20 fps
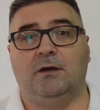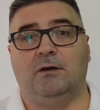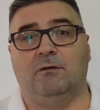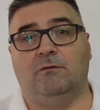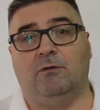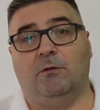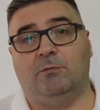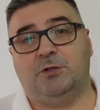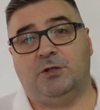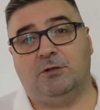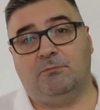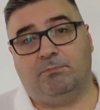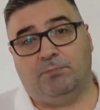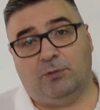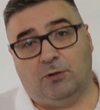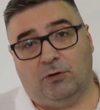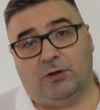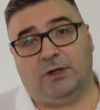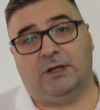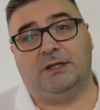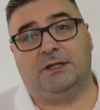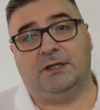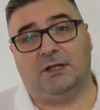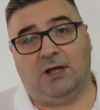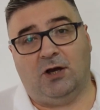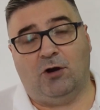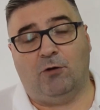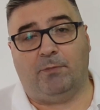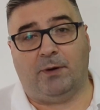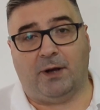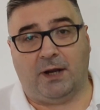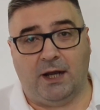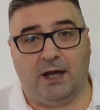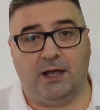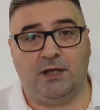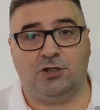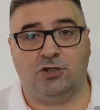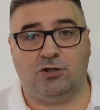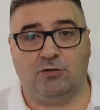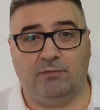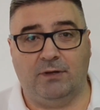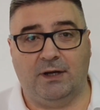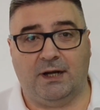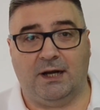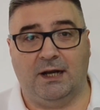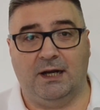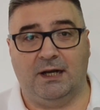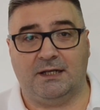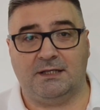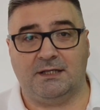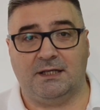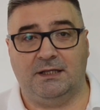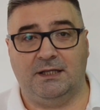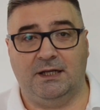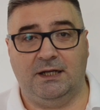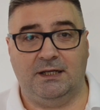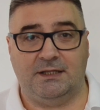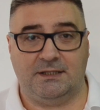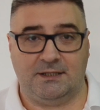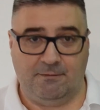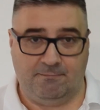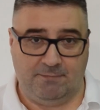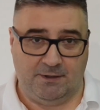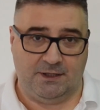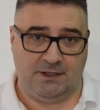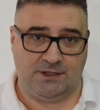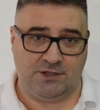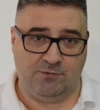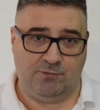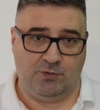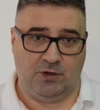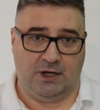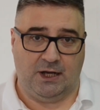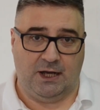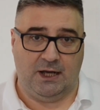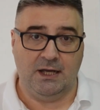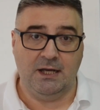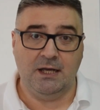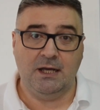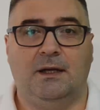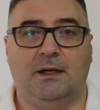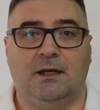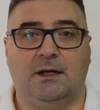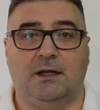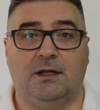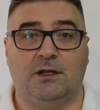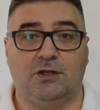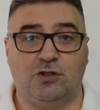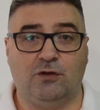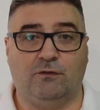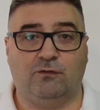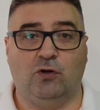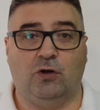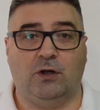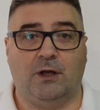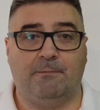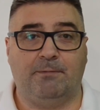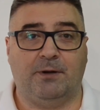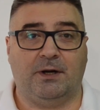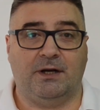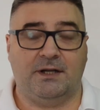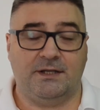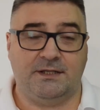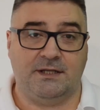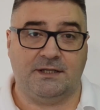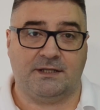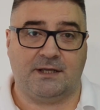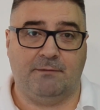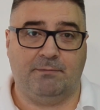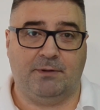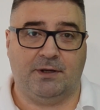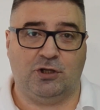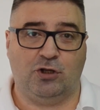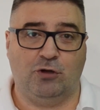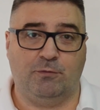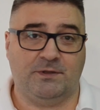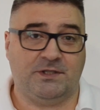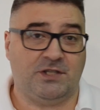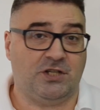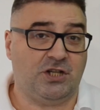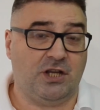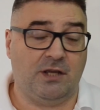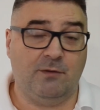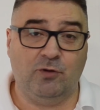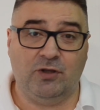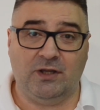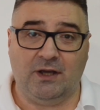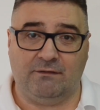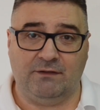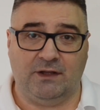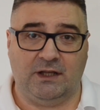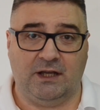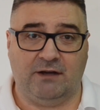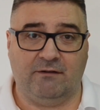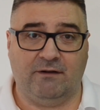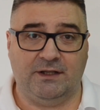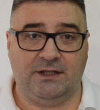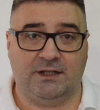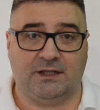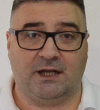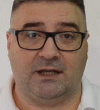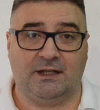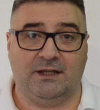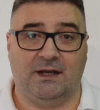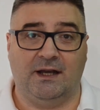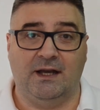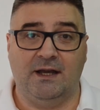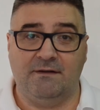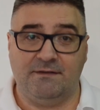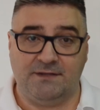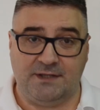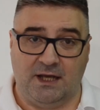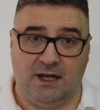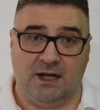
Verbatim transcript: В общем, плохи дела у пока еще мэра Александрии Степана Цупика. Голосов только про российской партию ПЗЖ ему явно не хватит, когда вся